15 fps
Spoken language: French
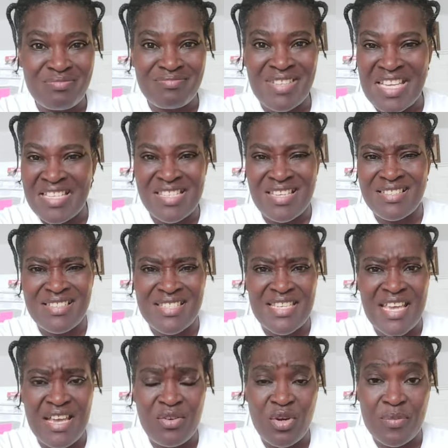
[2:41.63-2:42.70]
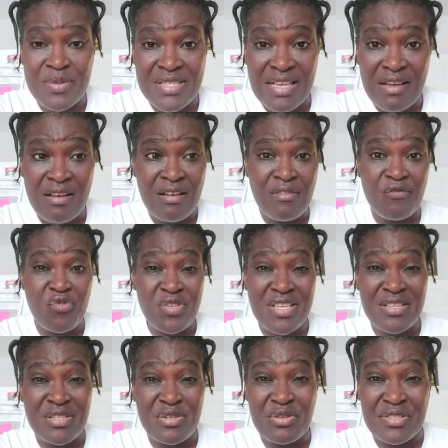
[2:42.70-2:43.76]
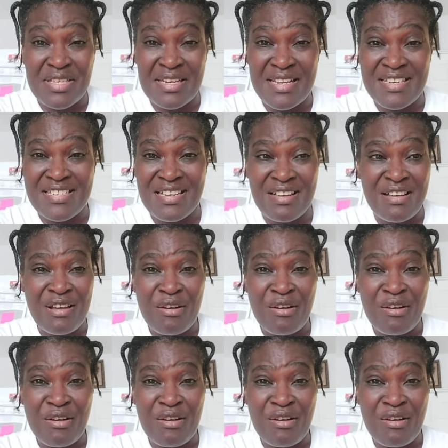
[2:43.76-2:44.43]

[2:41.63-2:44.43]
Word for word: incendiaires comme ça, vous insultez les gens,